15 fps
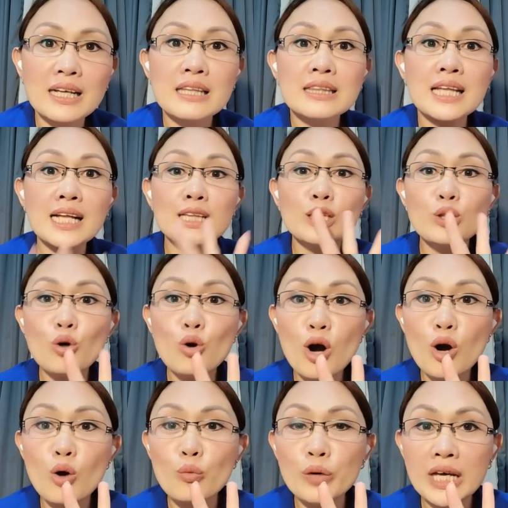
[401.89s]
Tatlo
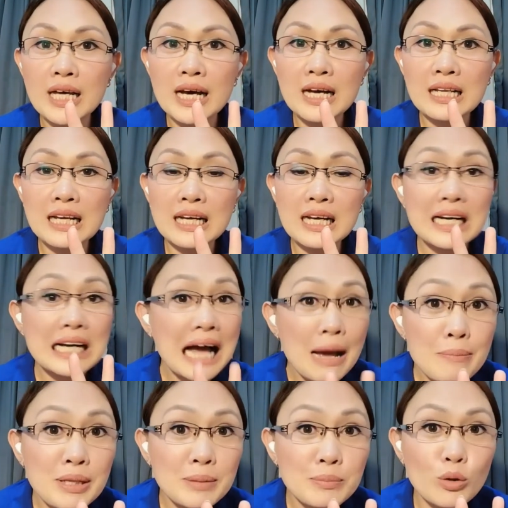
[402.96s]
ang wikang nagagamit